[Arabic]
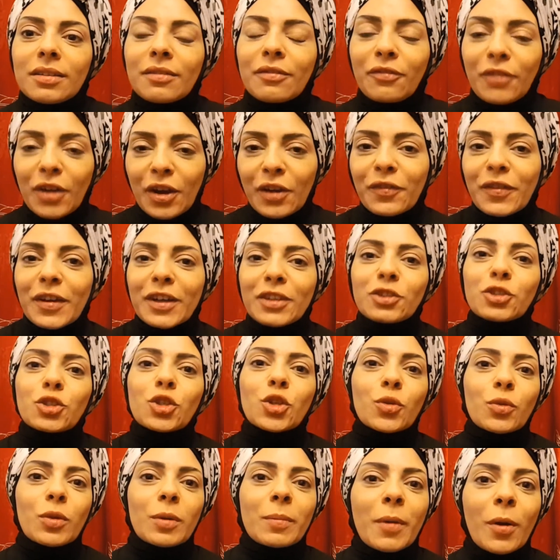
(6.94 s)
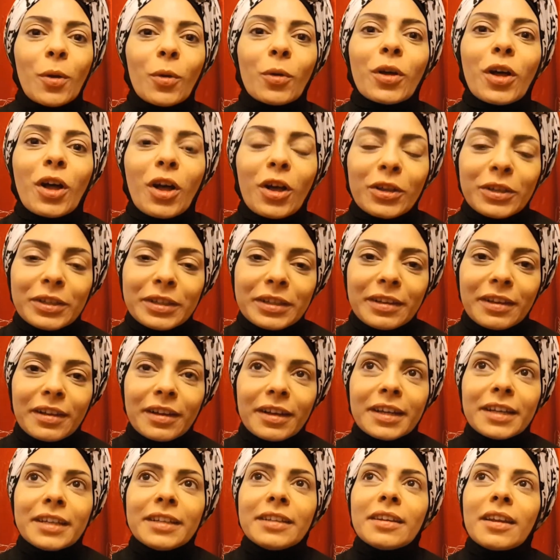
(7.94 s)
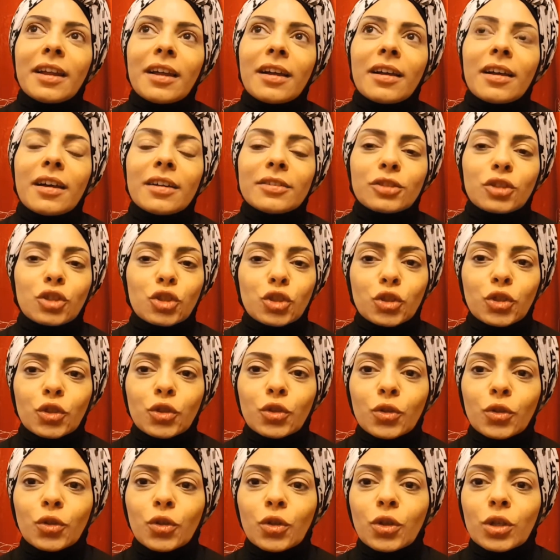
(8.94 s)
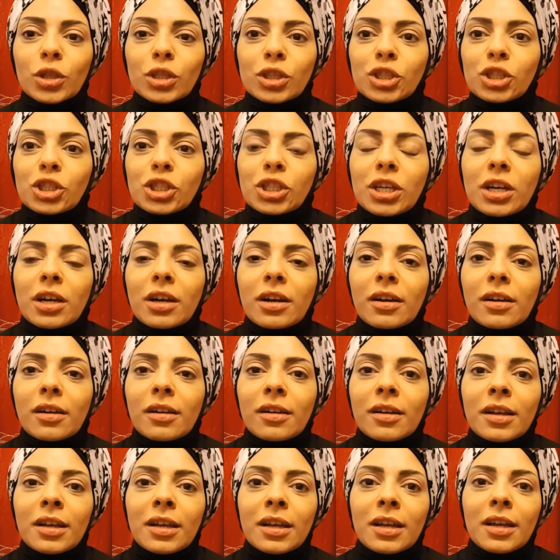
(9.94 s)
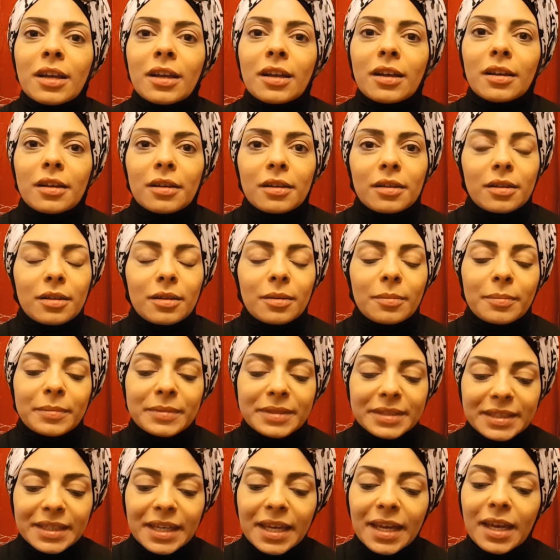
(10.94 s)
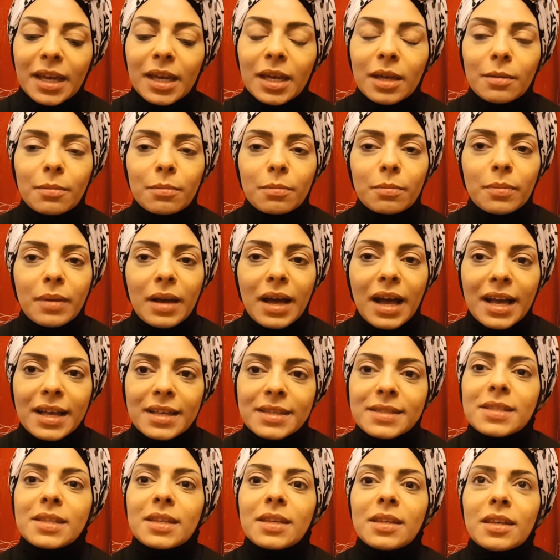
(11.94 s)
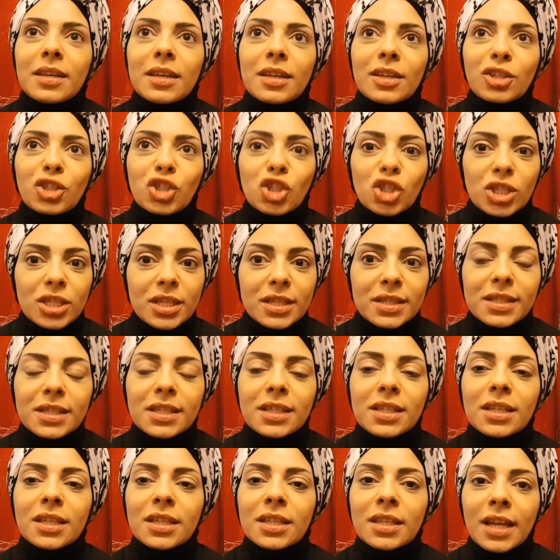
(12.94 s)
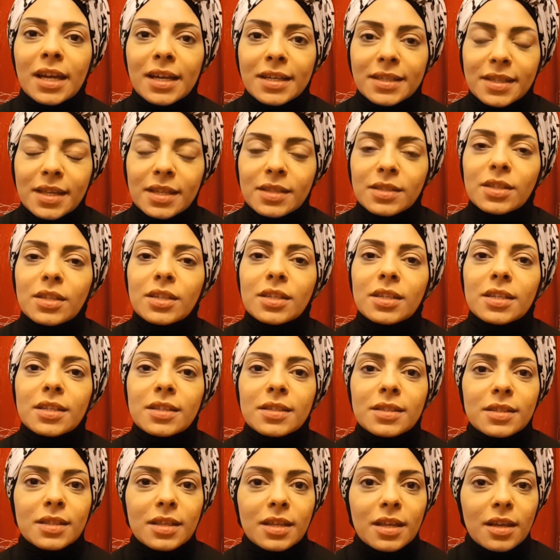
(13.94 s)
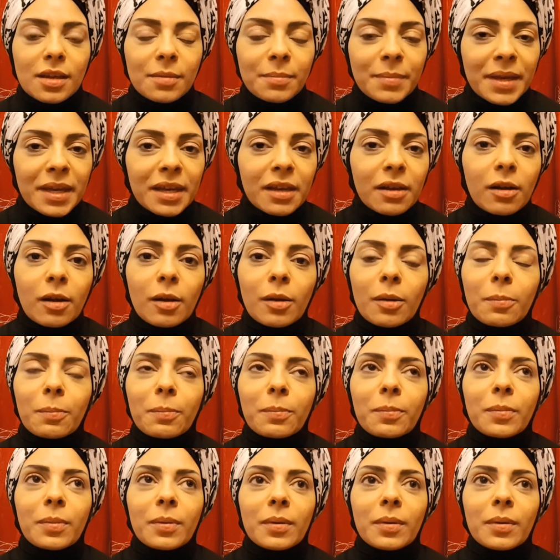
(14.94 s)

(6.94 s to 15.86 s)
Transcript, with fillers: فارفتش هو موقع اونلاين لتشتروا اشياء تياب احذية جزادين اكسسوارز ميك اب